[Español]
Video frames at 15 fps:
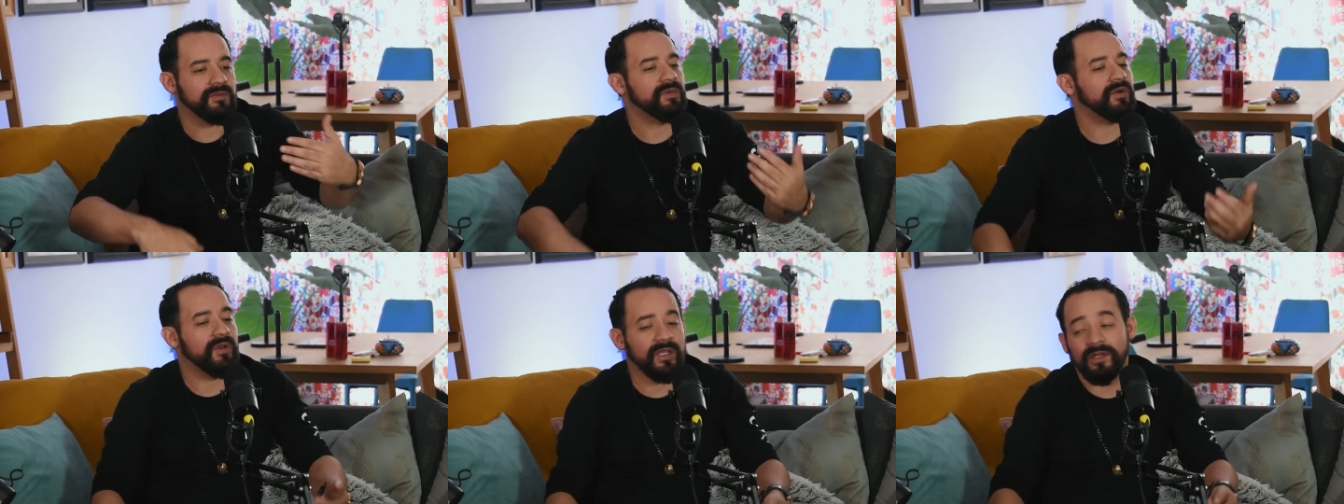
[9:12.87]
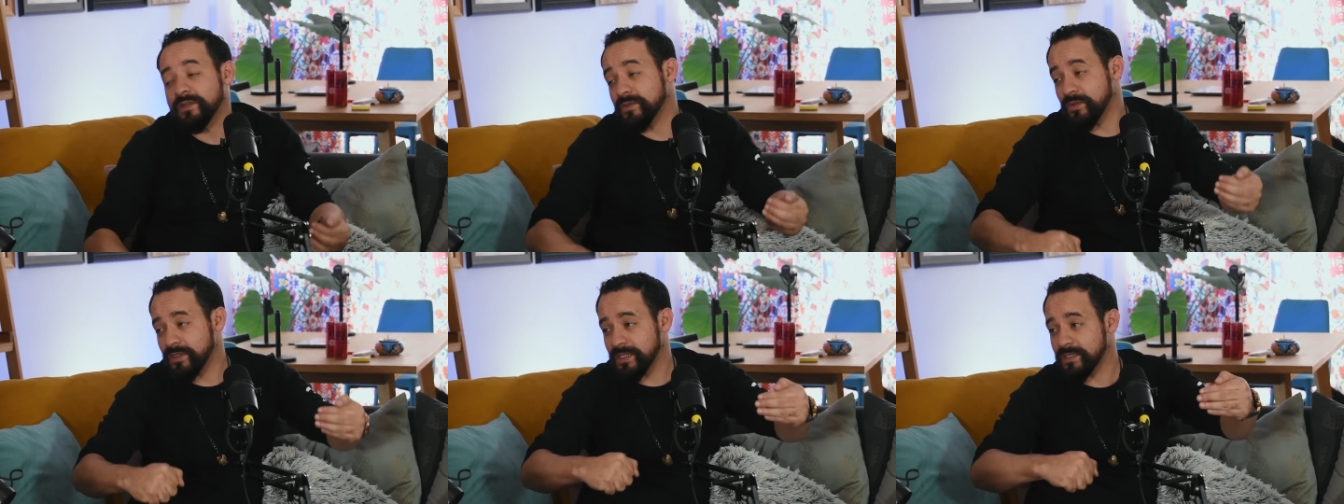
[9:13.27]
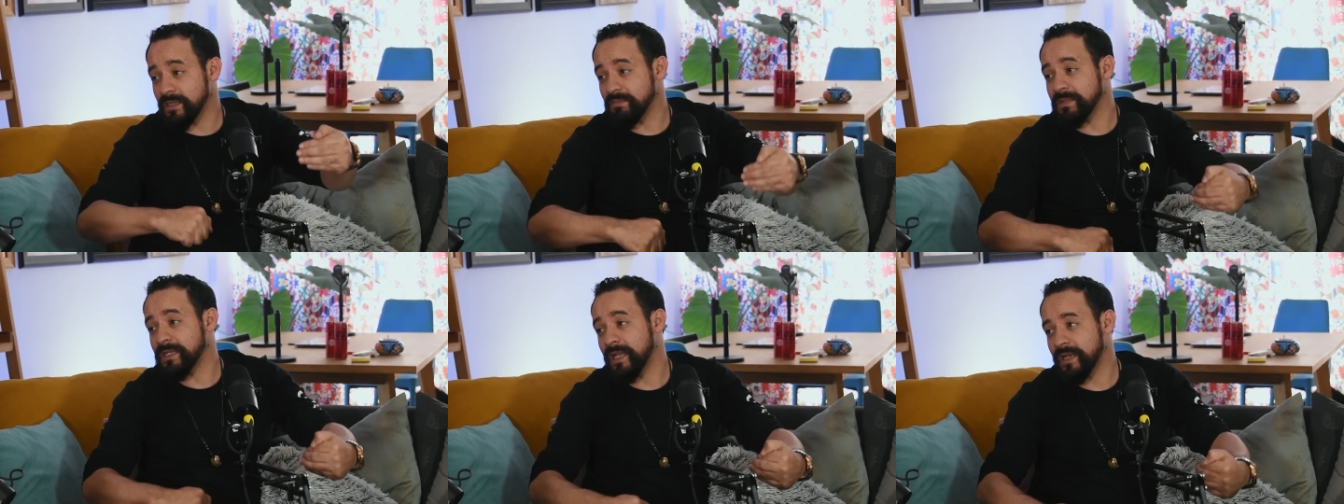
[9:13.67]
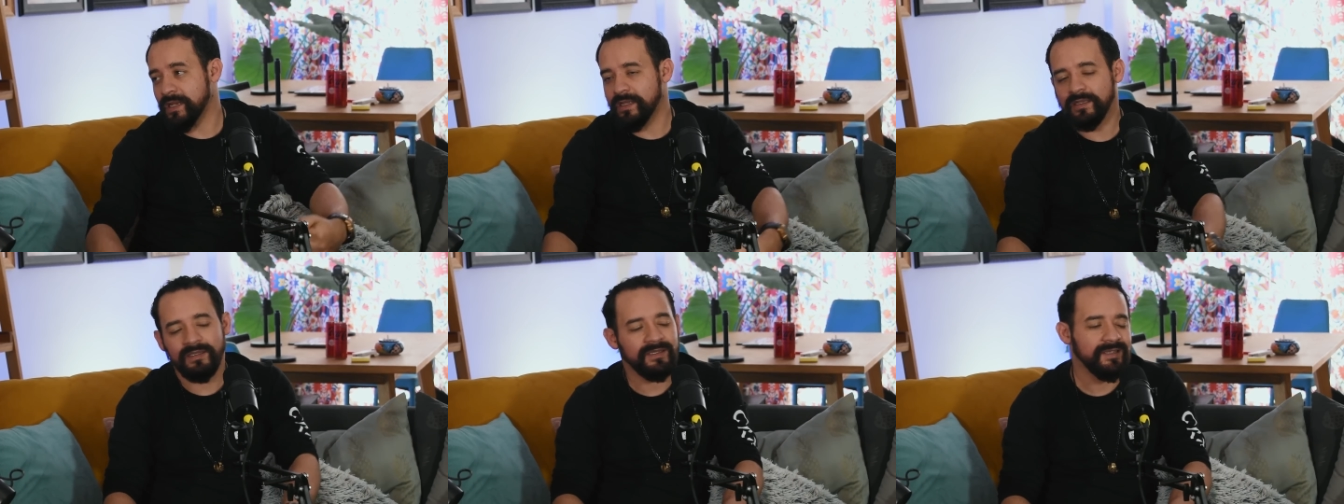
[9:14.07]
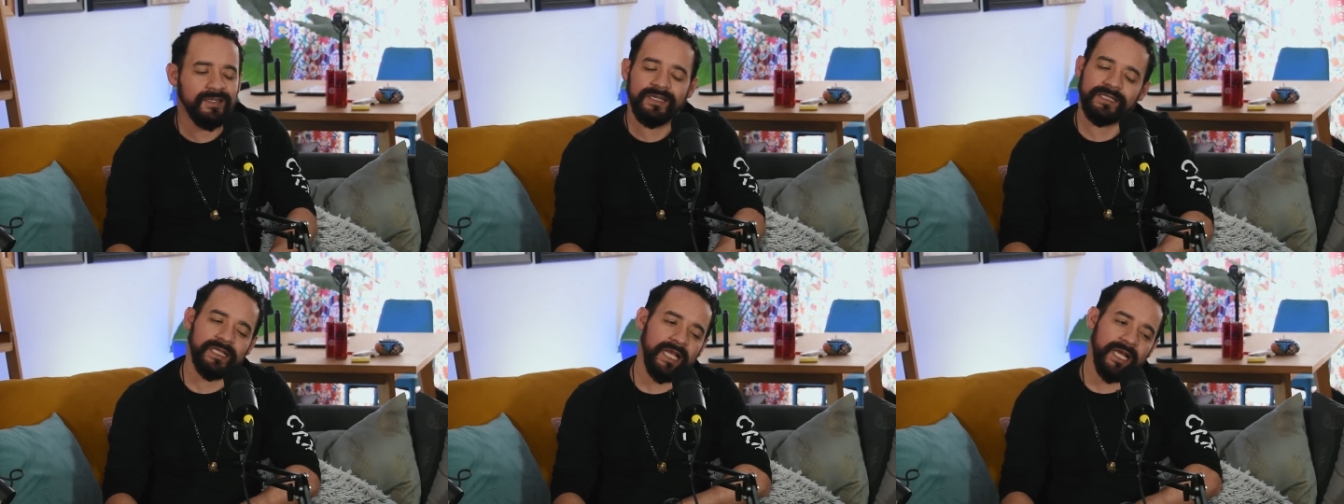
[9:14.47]
me dijo, ya no escuches a mi nana.
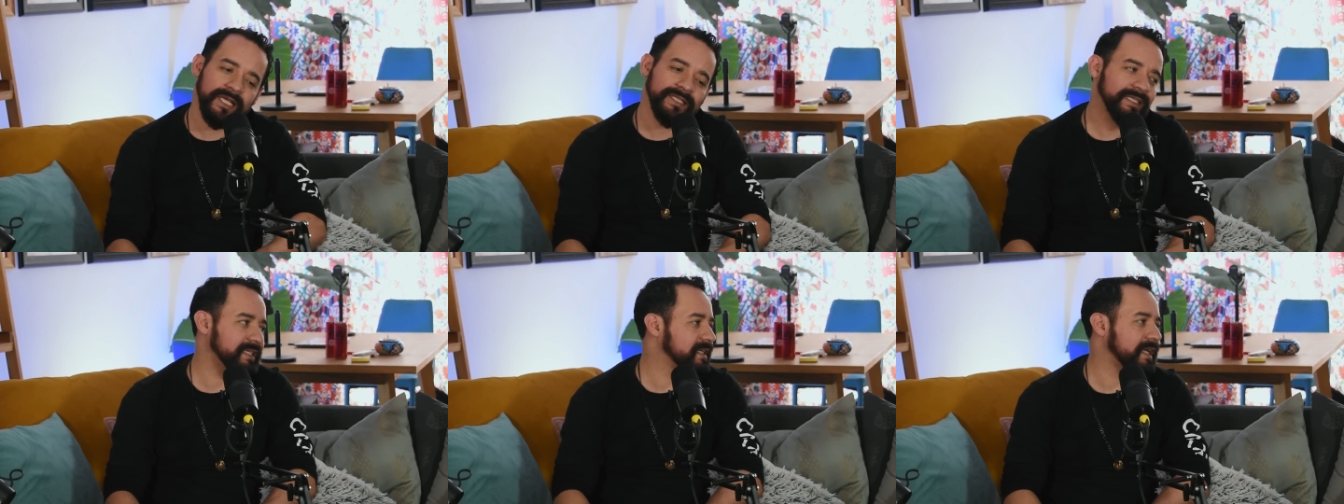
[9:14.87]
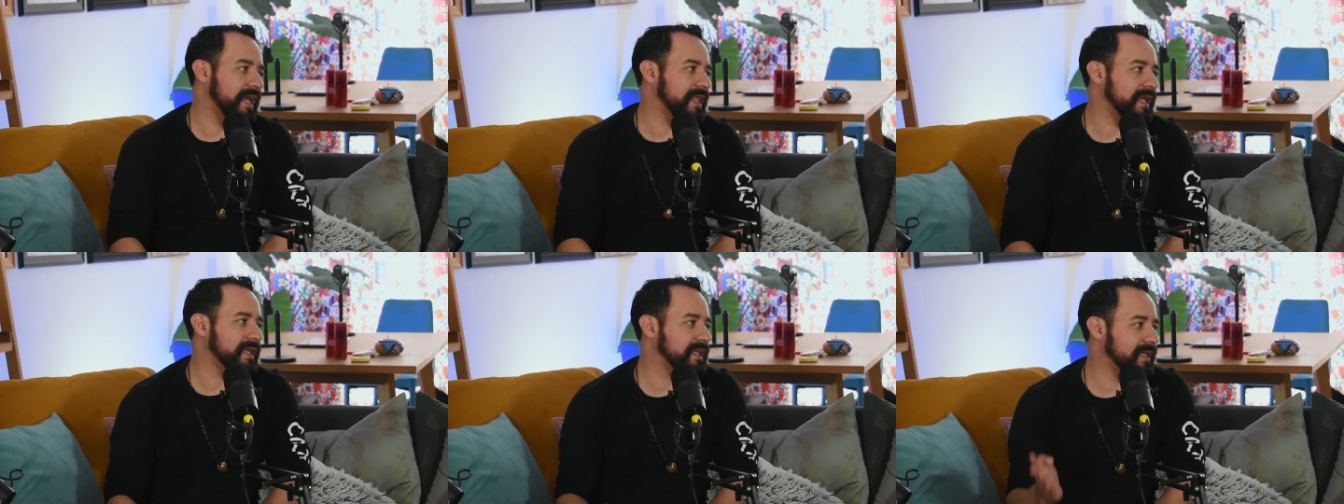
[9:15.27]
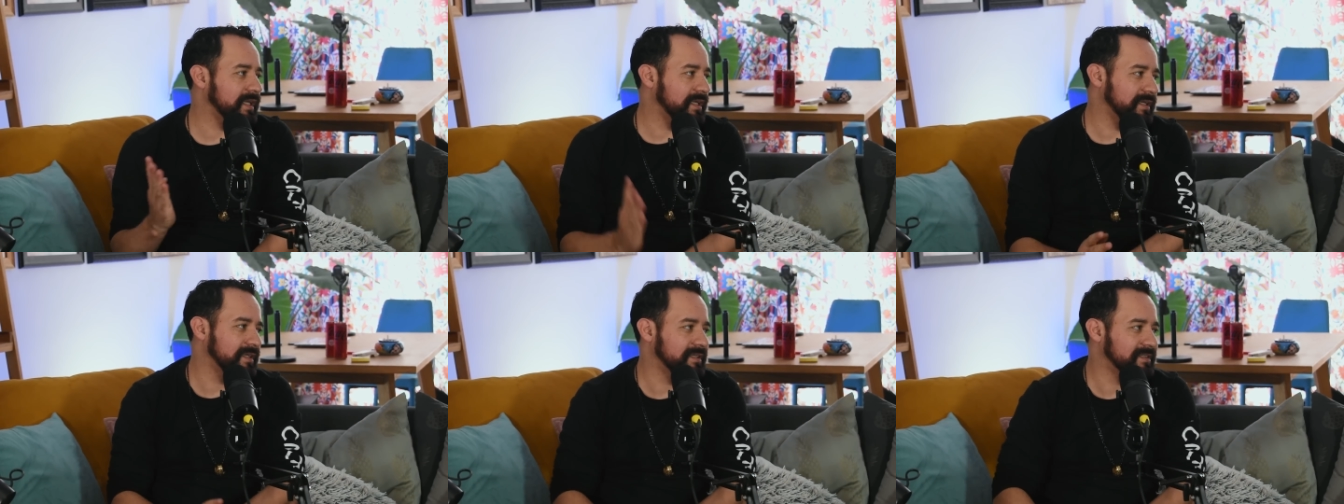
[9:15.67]
Ah, dije, ya de aquí